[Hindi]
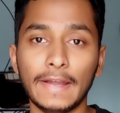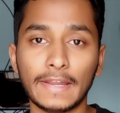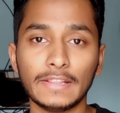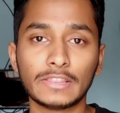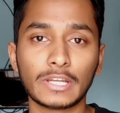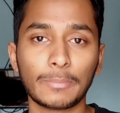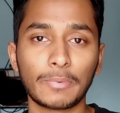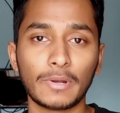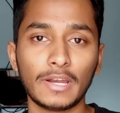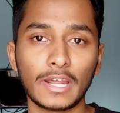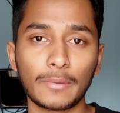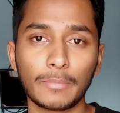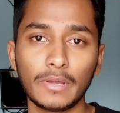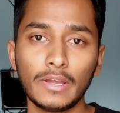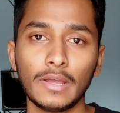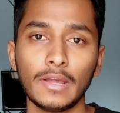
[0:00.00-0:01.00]
एटीन ट्रिपल
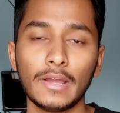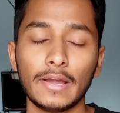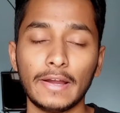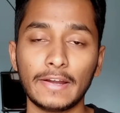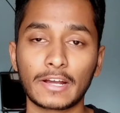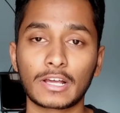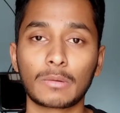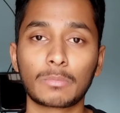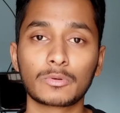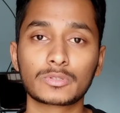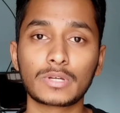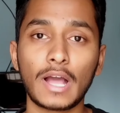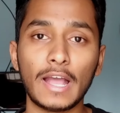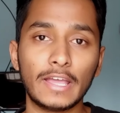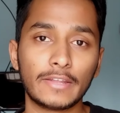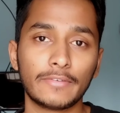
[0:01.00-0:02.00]
नाइन में एंड अगर आपको
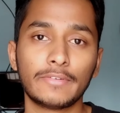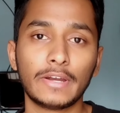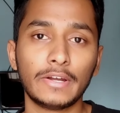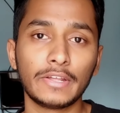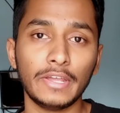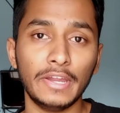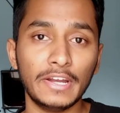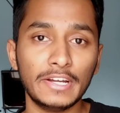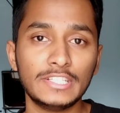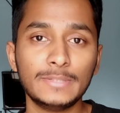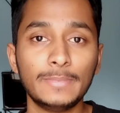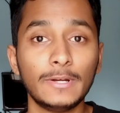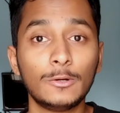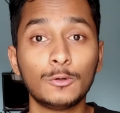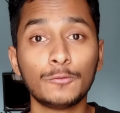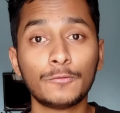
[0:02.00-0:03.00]
उसका हायर वेरियंट एट
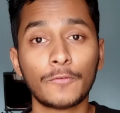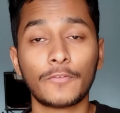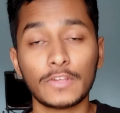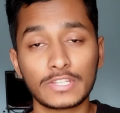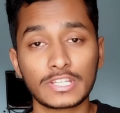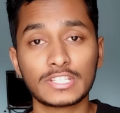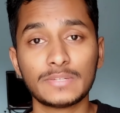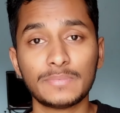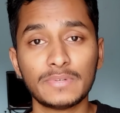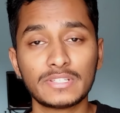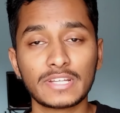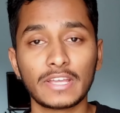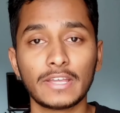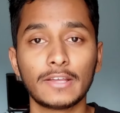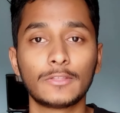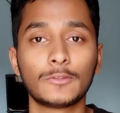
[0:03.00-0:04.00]
जी बी टू फिफ्टी सिक्स जी बी
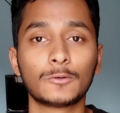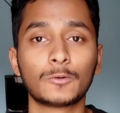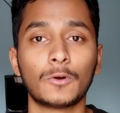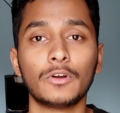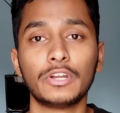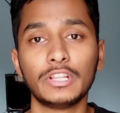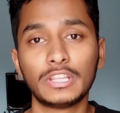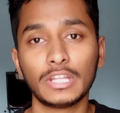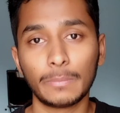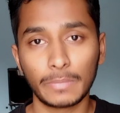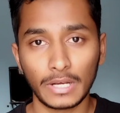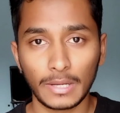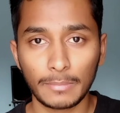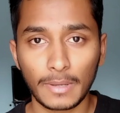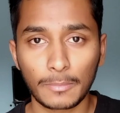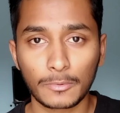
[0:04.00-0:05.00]
चाहिए तो ट्वेंटी
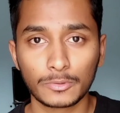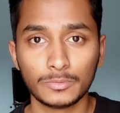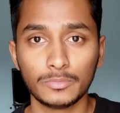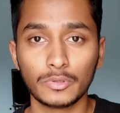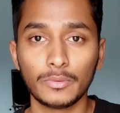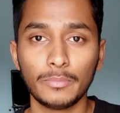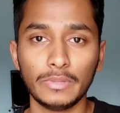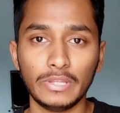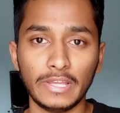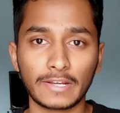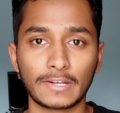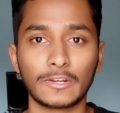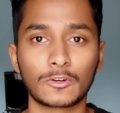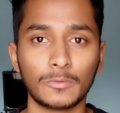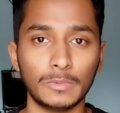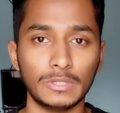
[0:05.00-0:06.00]
ट्रिपल नाइन में आपको
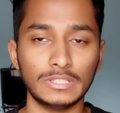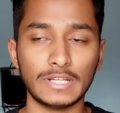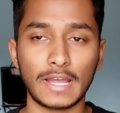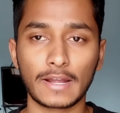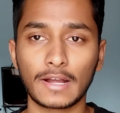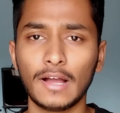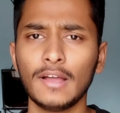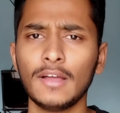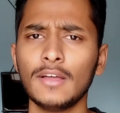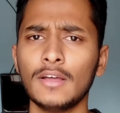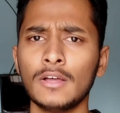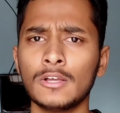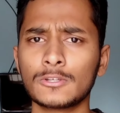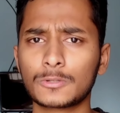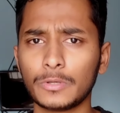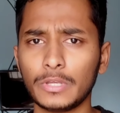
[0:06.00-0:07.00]
देखने को मिल जाएगा
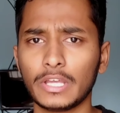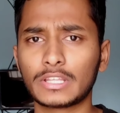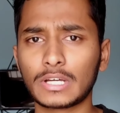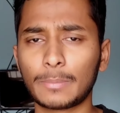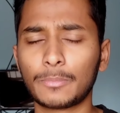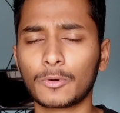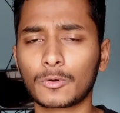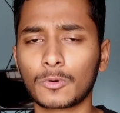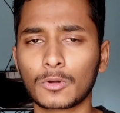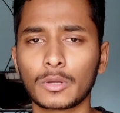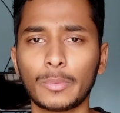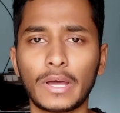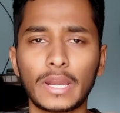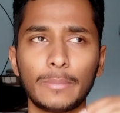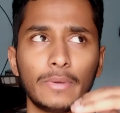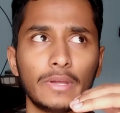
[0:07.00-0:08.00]
सो so, ये था पोको
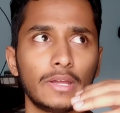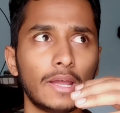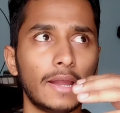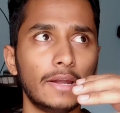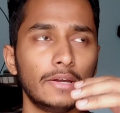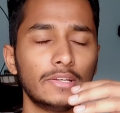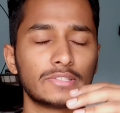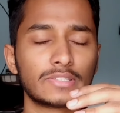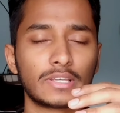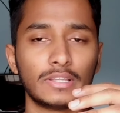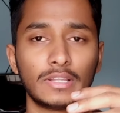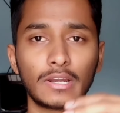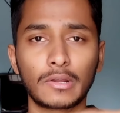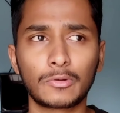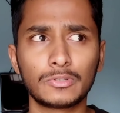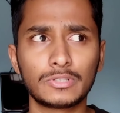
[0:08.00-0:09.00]
के बारे में एंड इसके
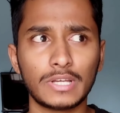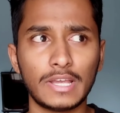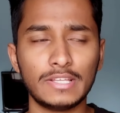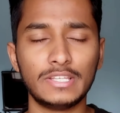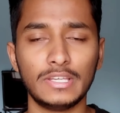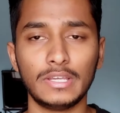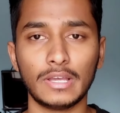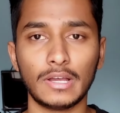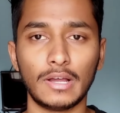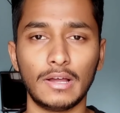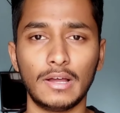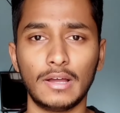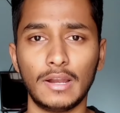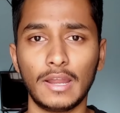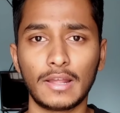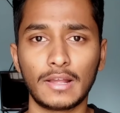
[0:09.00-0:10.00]
अंदर कुछ ऐसी
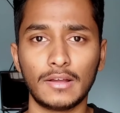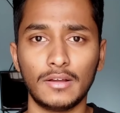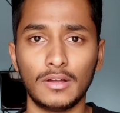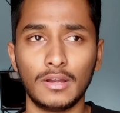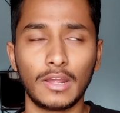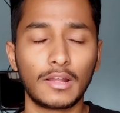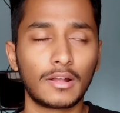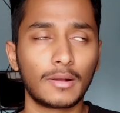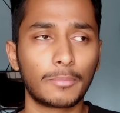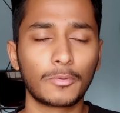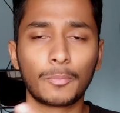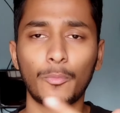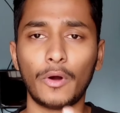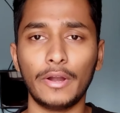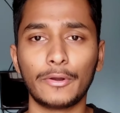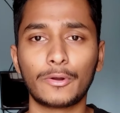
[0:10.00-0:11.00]
लाइक लाइक
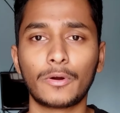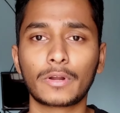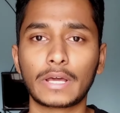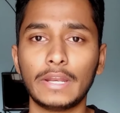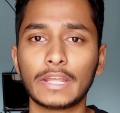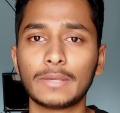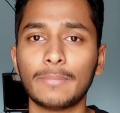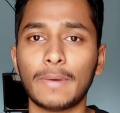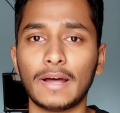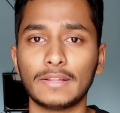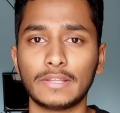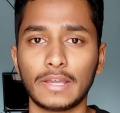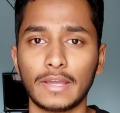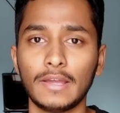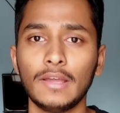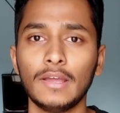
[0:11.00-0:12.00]
आपको पॉइंट आउट करने की
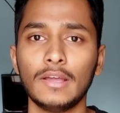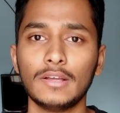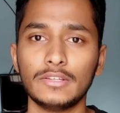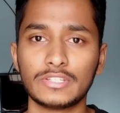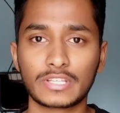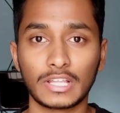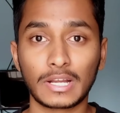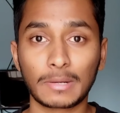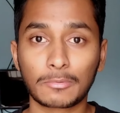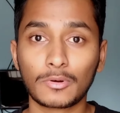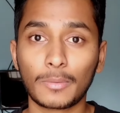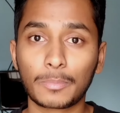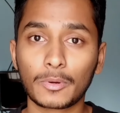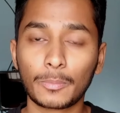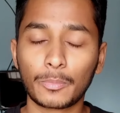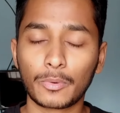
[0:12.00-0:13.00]
बातें हैं इसके अंदर
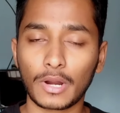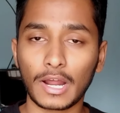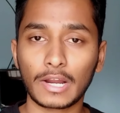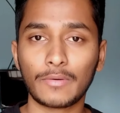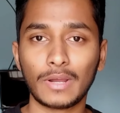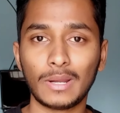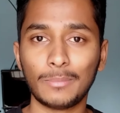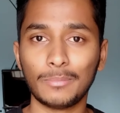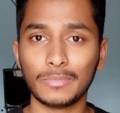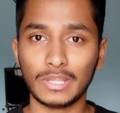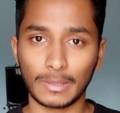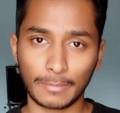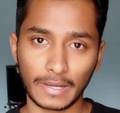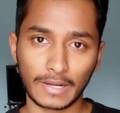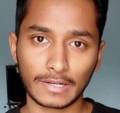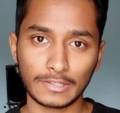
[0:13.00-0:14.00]
आपको आपको पुराना वाला
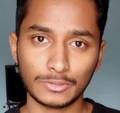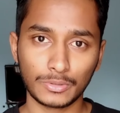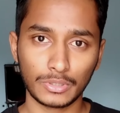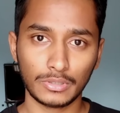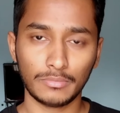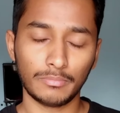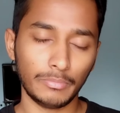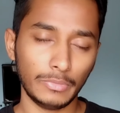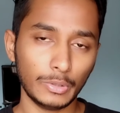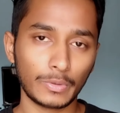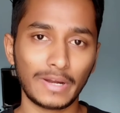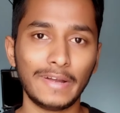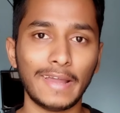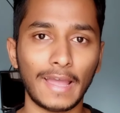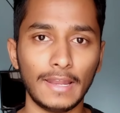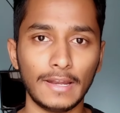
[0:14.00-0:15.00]
एम का जो है मी आई